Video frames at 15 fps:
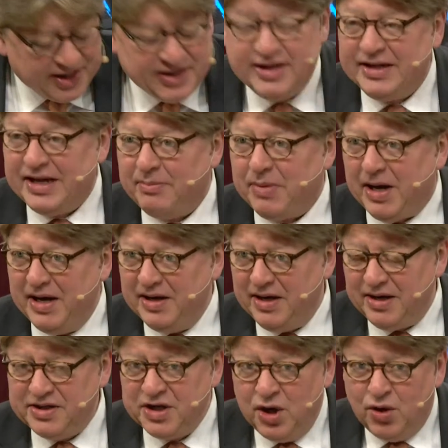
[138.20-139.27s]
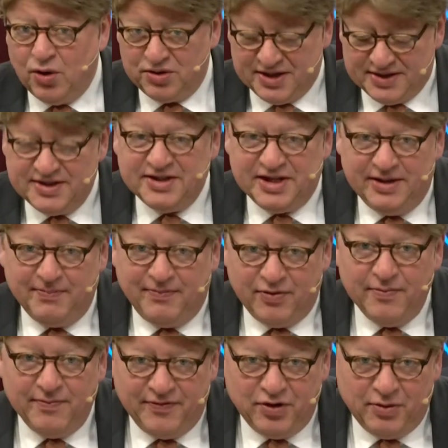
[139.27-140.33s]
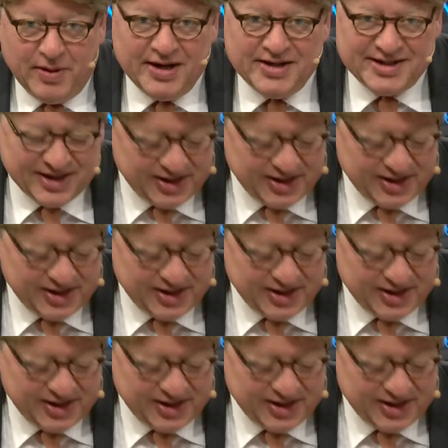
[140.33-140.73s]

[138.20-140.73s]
Handy dabei hat. Und da sind eben fünf Nummern